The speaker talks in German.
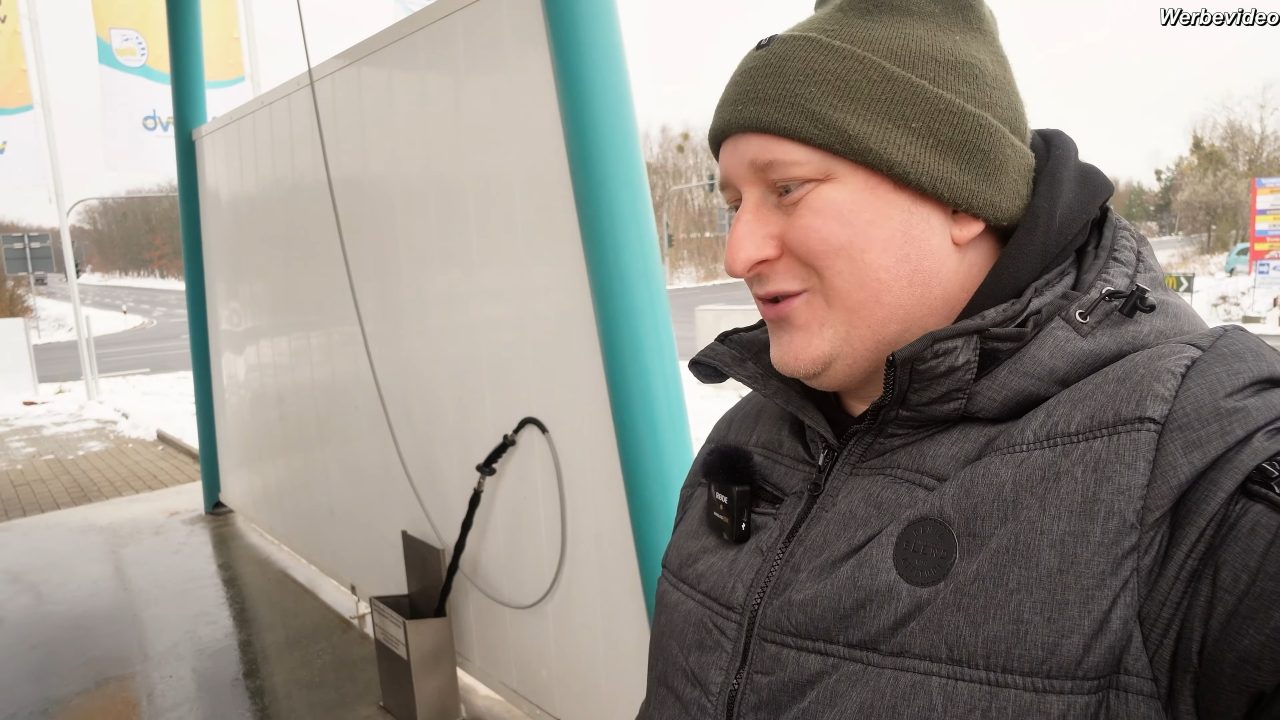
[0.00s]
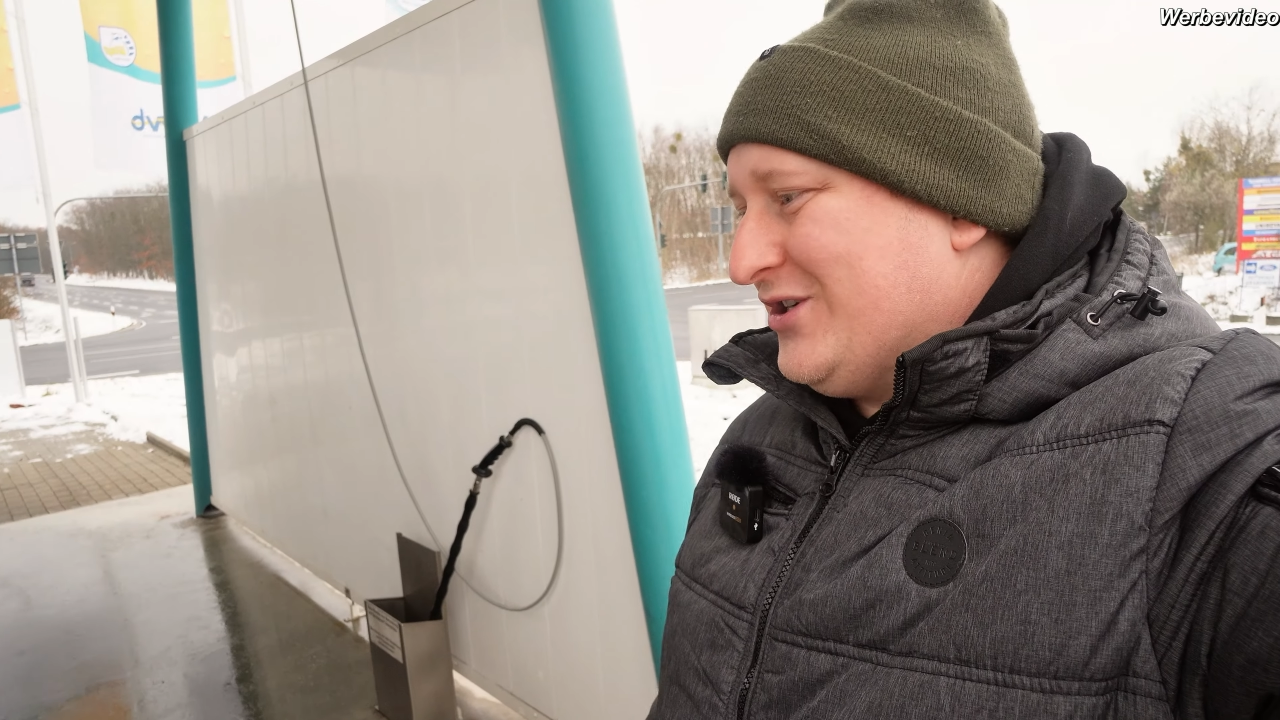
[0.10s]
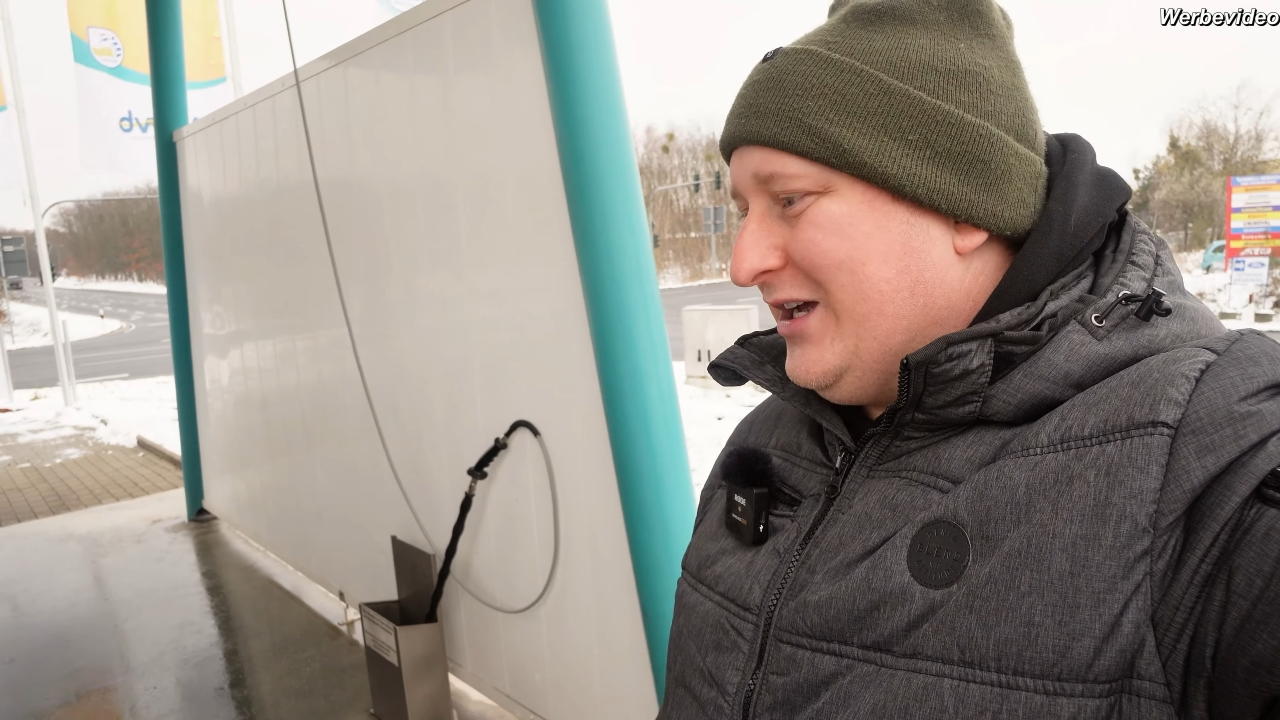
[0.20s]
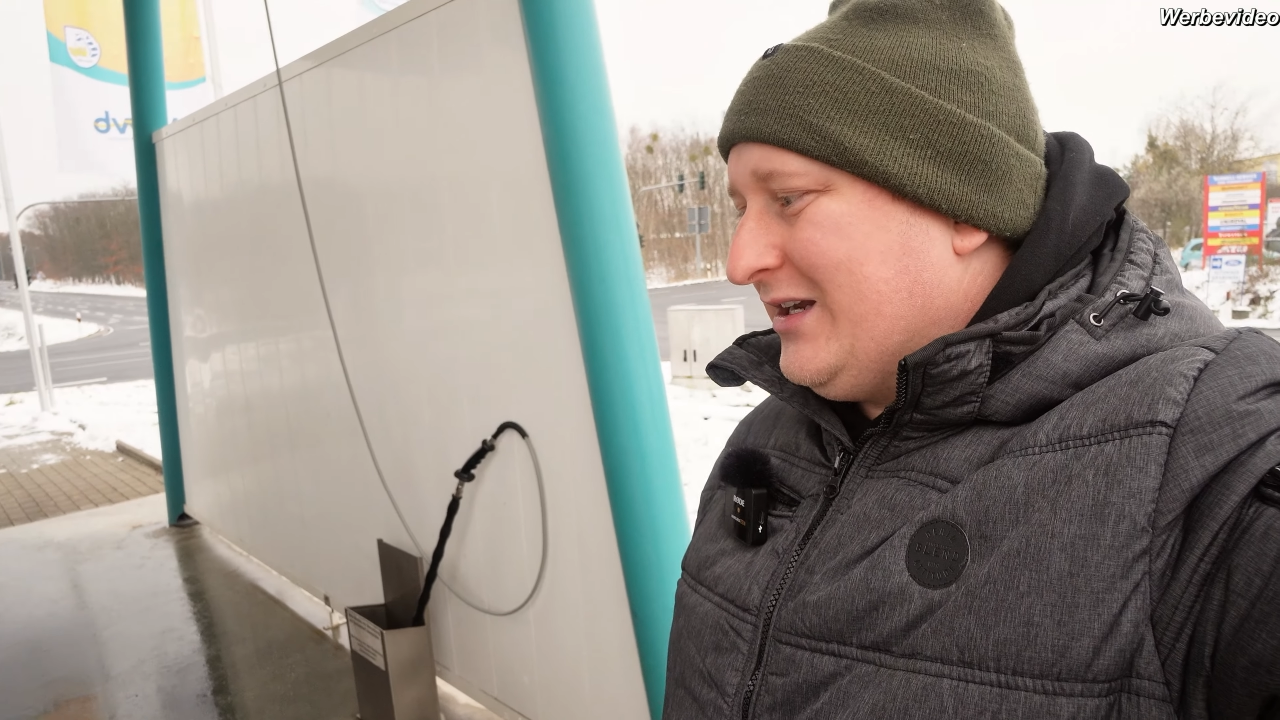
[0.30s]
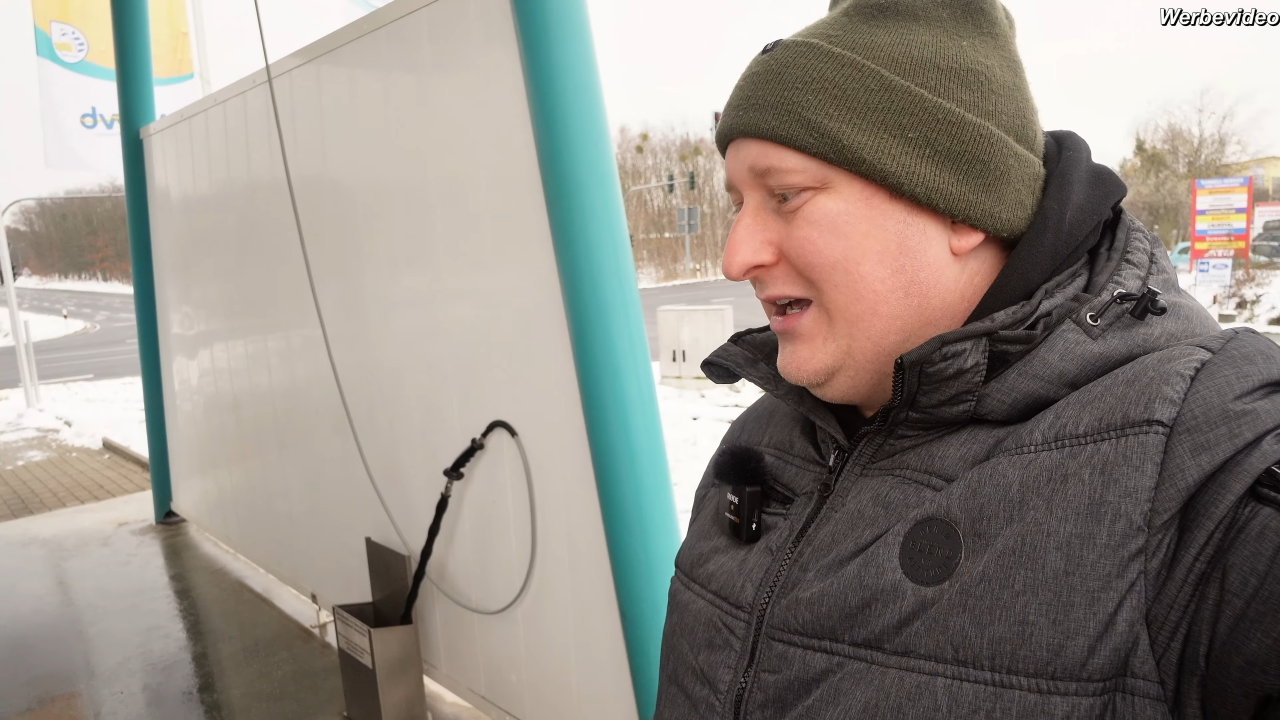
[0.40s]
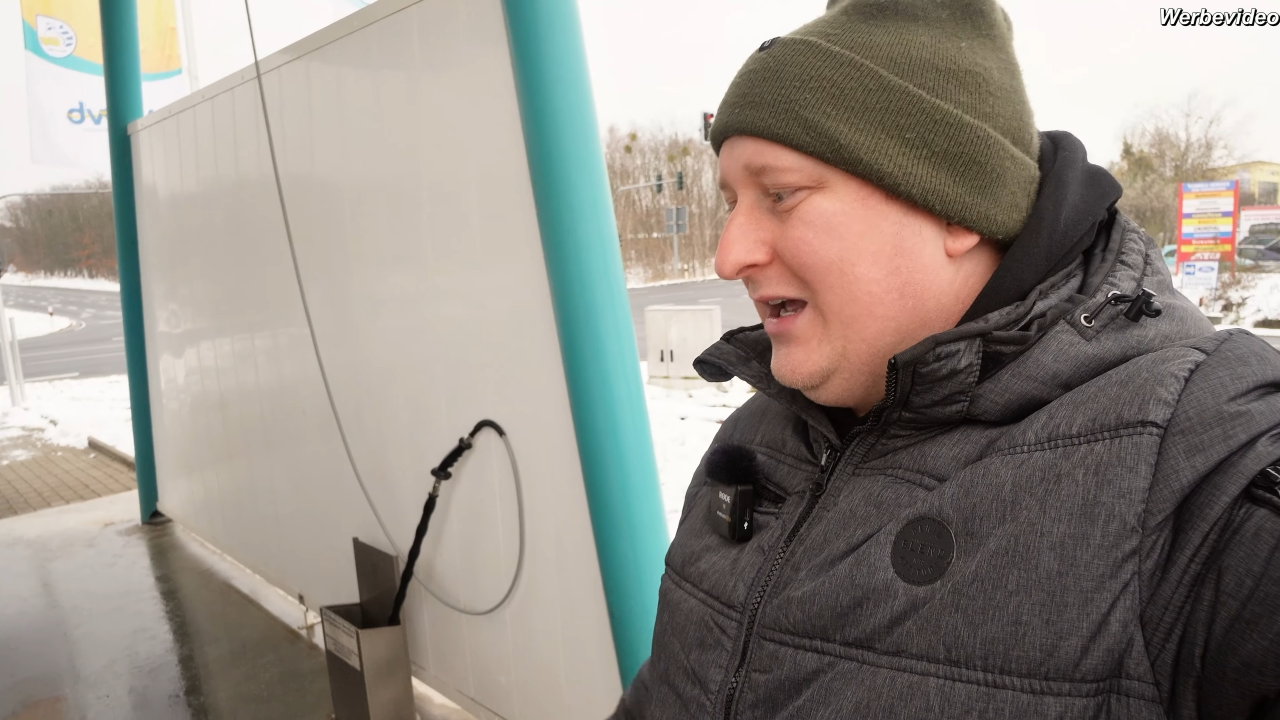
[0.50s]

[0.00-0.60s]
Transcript: und schneit,